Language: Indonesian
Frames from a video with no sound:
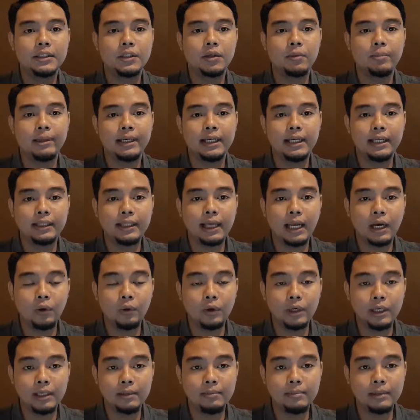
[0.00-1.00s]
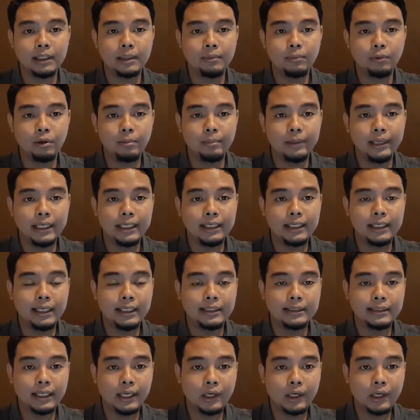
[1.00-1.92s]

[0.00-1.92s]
Sobat Diet Kalori, bertemu kembali dengan